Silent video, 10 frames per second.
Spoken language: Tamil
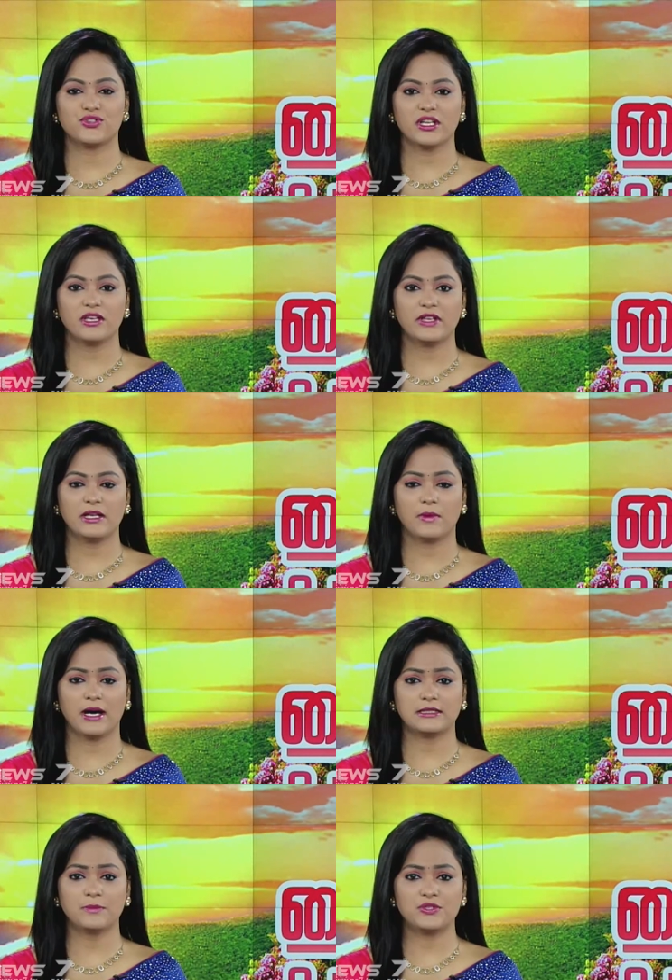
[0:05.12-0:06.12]
ஜனவரி
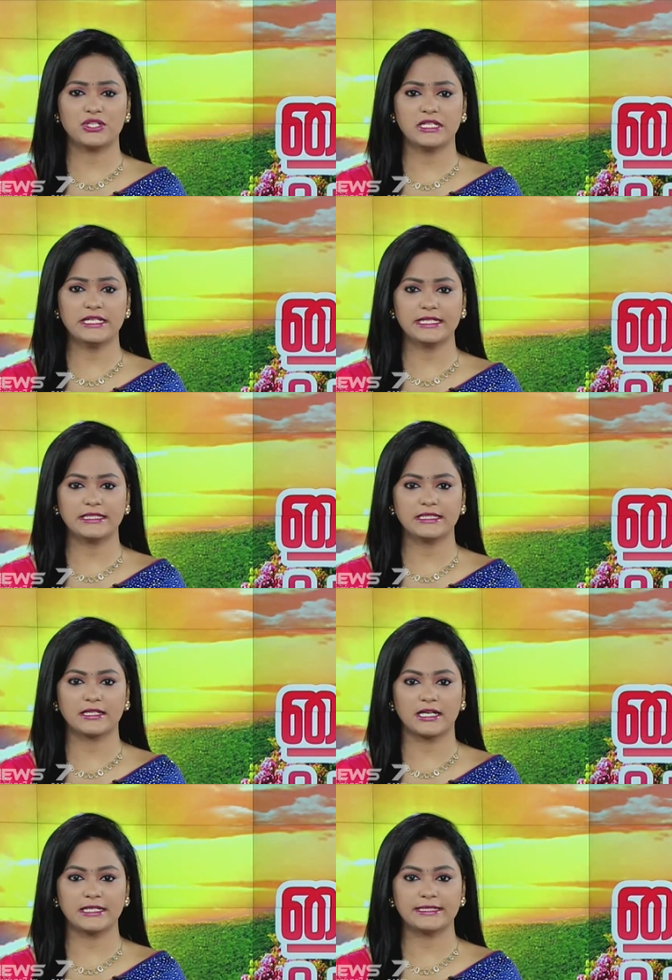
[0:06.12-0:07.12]
மாதம் ஜல்லிக்கட்டு
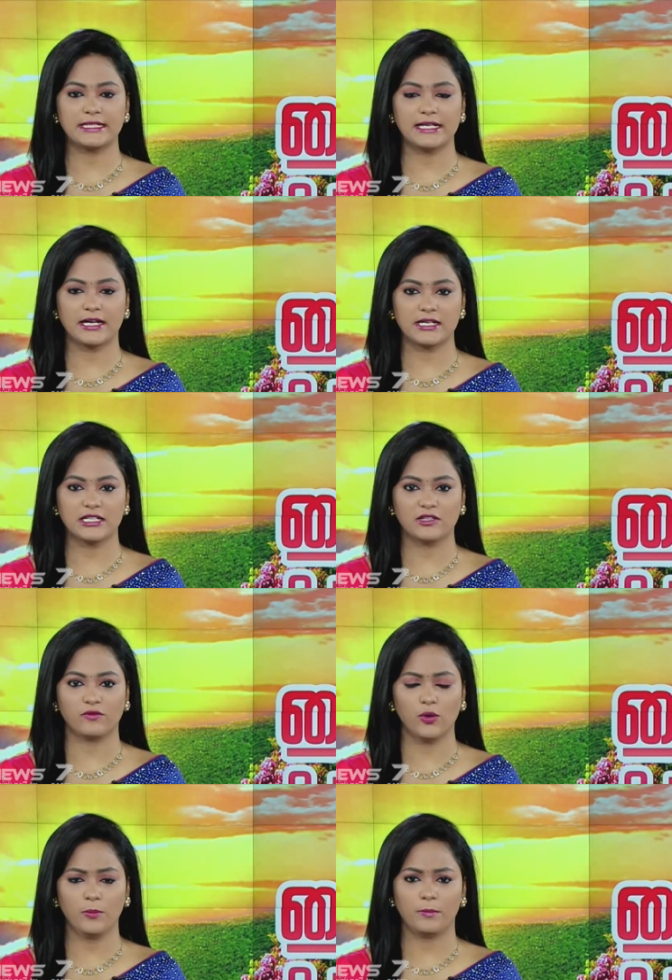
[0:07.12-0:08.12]
காளைகளை
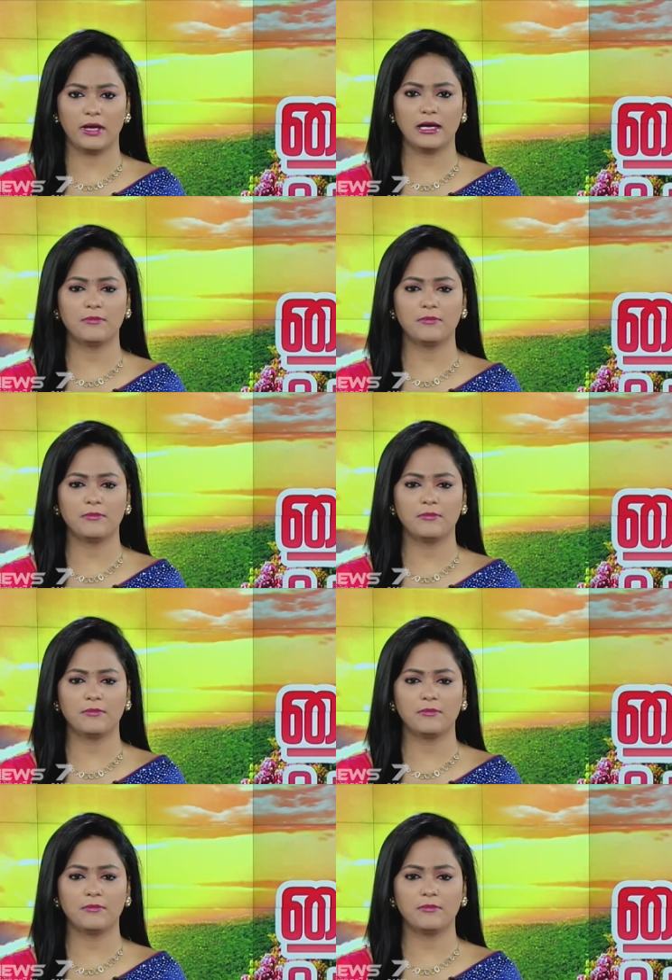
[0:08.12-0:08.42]
அடக்குவோம் மே